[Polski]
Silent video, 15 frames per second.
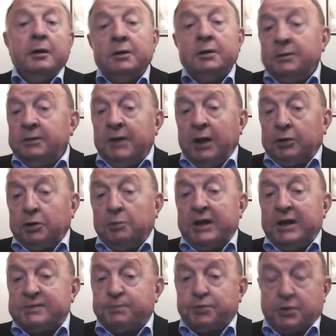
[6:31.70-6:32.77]

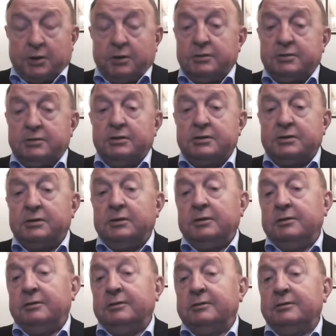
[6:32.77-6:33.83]
Natomiast przechodząc
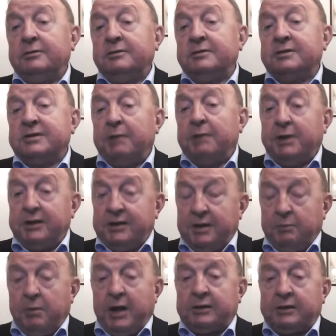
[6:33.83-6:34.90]
do no samej no właśnie,
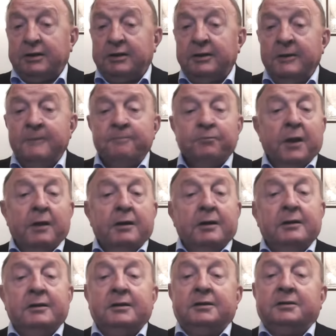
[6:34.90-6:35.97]
debaty, tak.
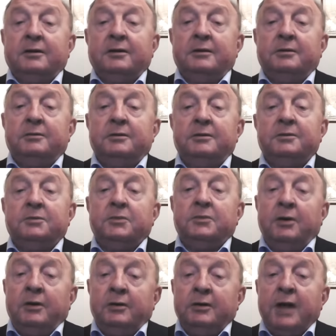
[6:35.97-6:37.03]
to
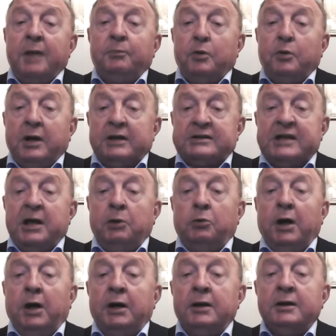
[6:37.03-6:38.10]
no ona
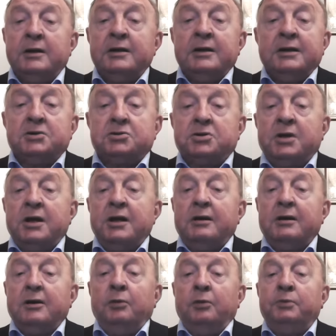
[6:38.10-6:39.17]
pokazała,
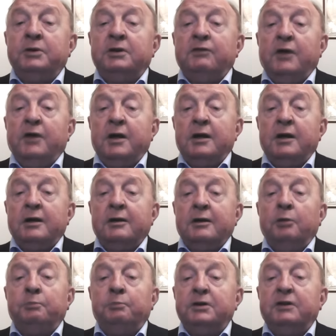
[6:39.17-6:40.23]
że obydwie,
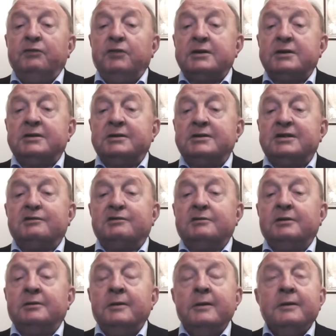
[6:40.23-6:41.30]
obydwie z,
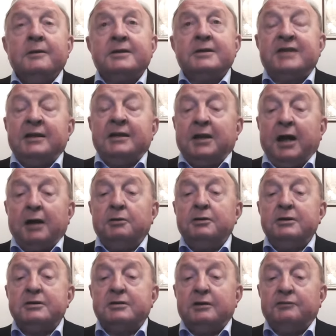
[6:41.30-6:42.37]
z,
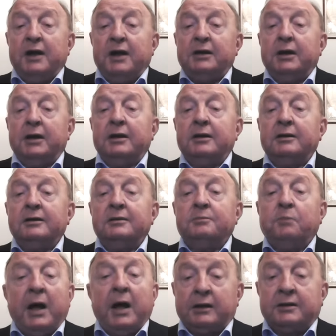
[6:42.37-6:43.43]
zantagonizowane
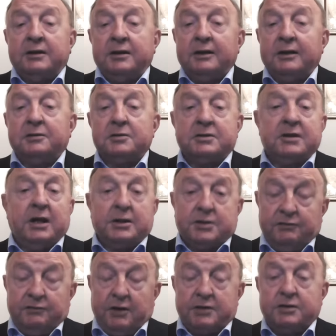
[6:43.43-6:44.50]
partie, to
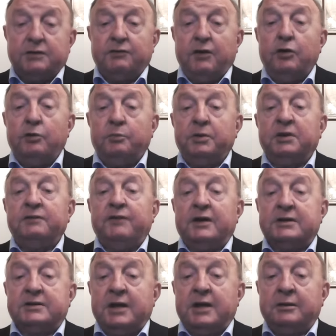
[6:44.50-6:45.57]
znaczy właściwie
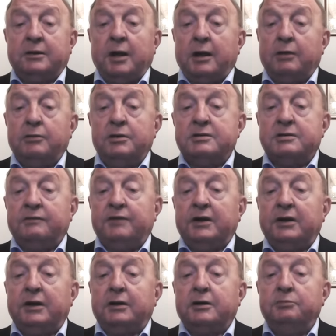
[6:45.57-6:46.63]
obydwa
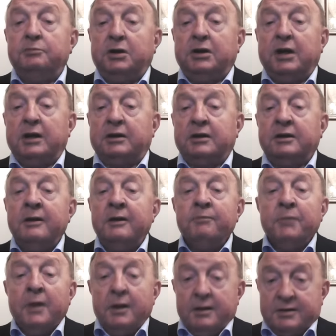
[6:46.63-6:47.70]
zantagonizowane komitety,
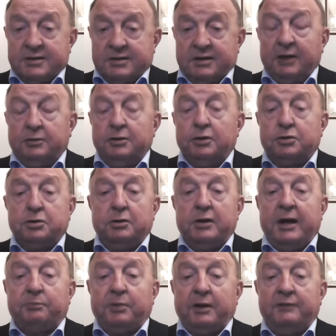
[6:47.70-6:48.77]

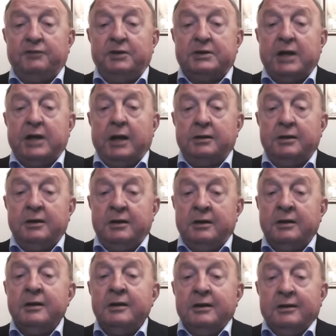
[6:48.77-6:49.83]
Zjednoczona Prawica
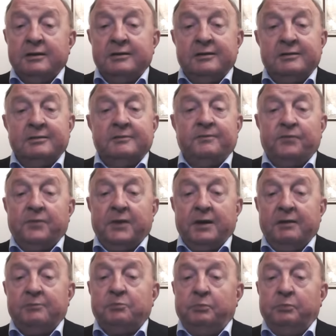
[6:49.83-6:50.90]
i y, y,
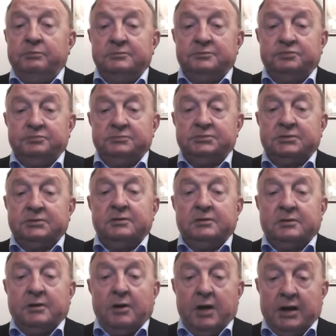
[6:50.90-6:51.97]

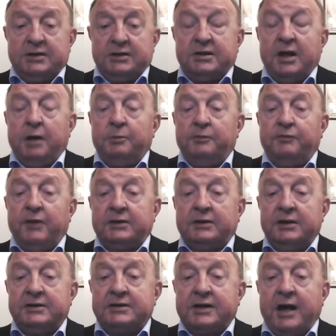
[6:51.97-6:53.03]
Koalicja
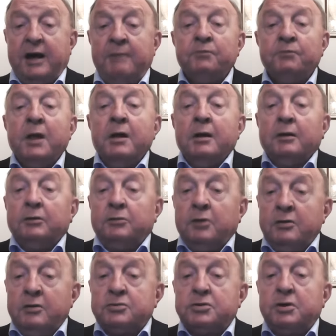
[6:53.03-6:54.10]
Obywatelska,
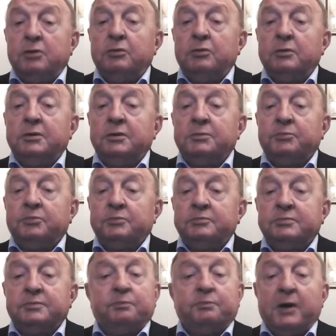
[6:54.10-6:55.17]
dążą y,
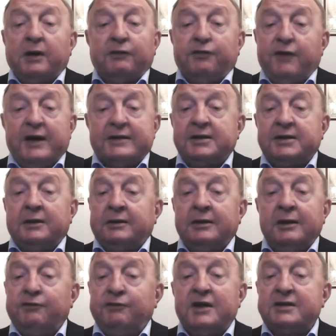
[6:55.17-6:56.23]
et
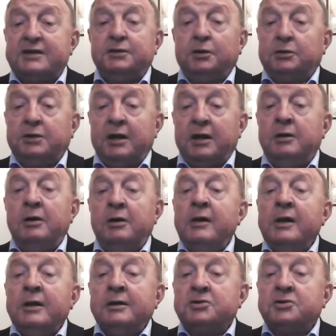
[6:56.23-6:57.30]
nefas do tego,
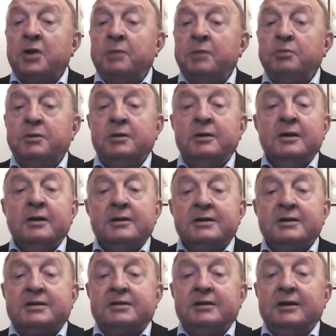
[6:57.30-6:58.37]
żeby
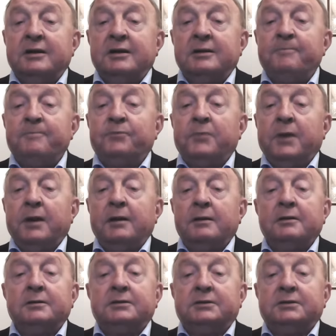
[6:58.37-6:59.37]
z mm,